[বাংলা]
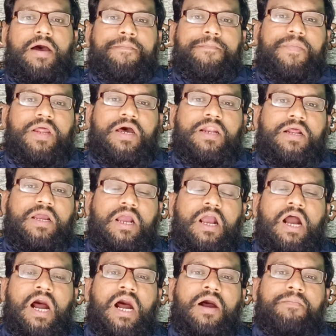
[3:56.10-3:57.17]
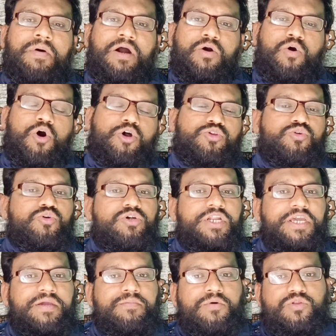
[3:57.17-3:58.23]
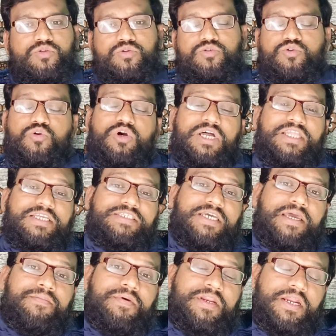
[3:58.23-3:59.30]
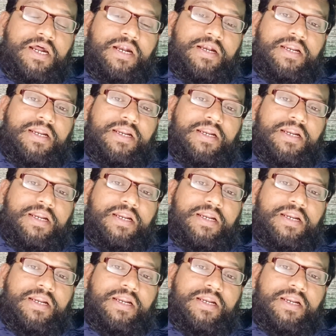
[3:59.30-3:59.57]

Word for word: আপনার ঘা বা ক্ষত ঠিকমতো শুকাতে চাইবে না